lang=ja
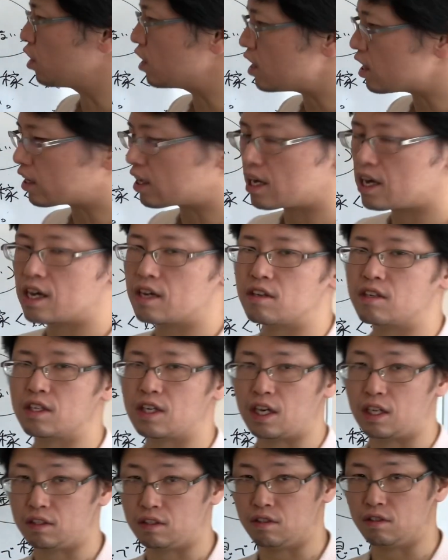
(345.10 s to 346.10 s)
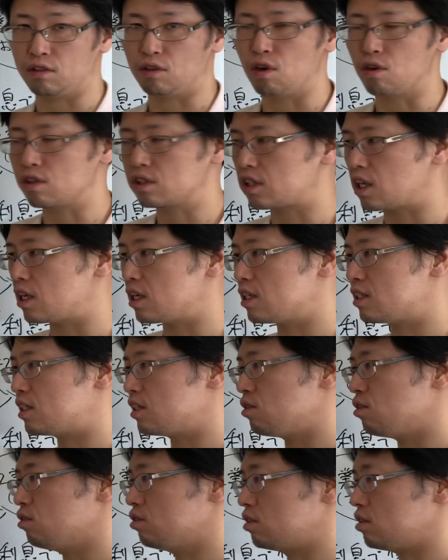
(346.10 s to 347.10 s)
れだけえぐいかっていう、国際
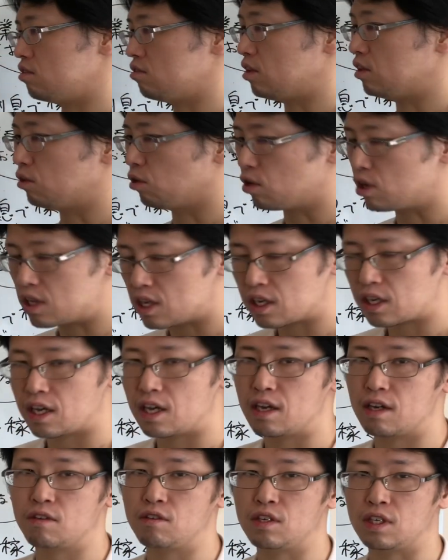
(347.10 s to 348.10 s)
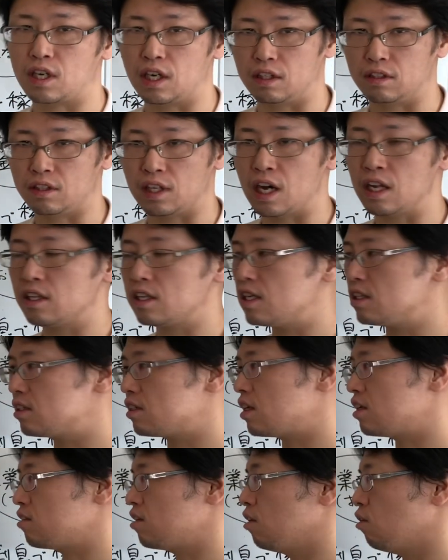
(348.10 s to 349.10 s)
資本っていうのはどれだけえぐいかって、あんな
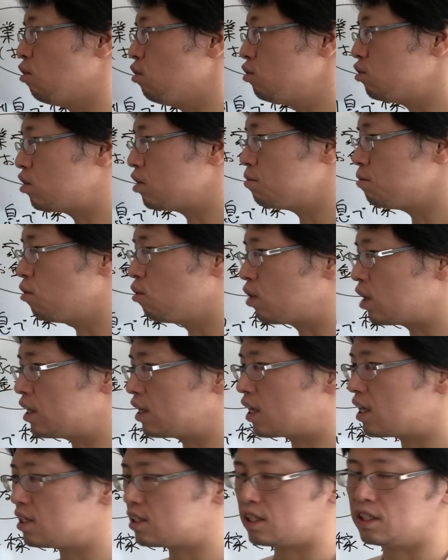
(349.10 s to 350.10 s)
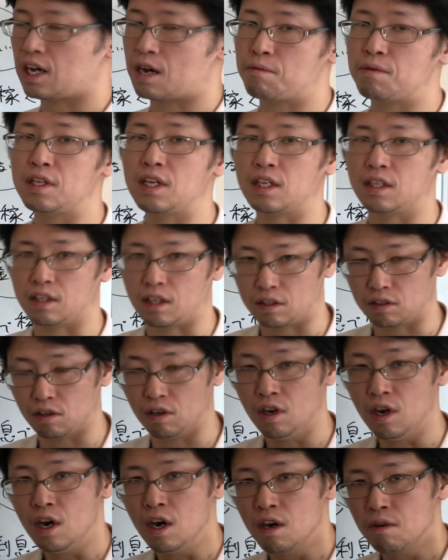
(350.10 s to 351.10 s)
奴らには本当にもうお金返しちゃダメなんだ
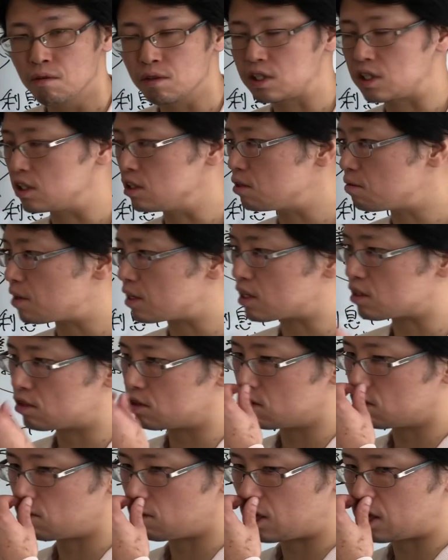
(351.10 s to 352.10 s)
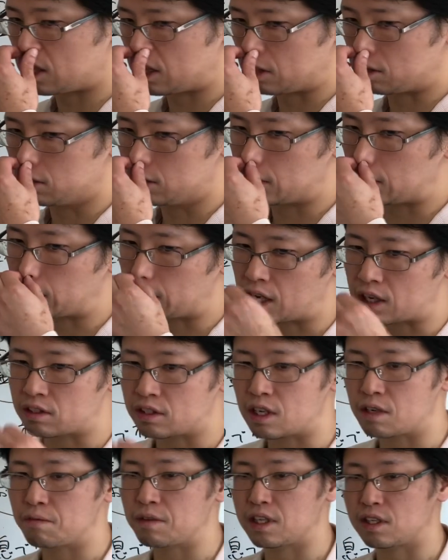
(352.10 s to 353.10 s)
と。もう死ぬまで吸い取られて、国がな
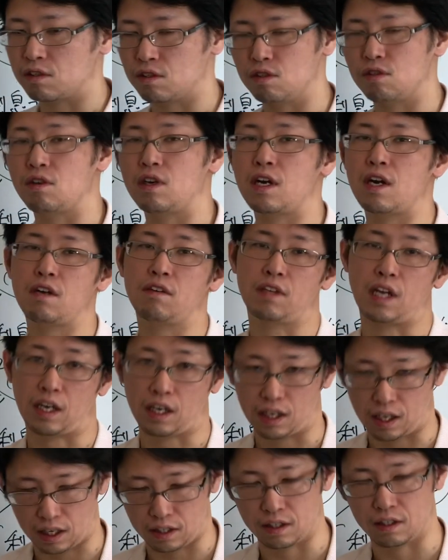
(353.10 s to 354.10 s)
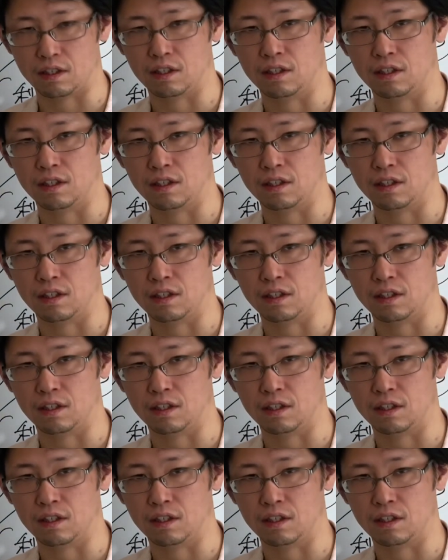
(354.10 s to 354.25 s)
くなるまで吸い取られるだけだ。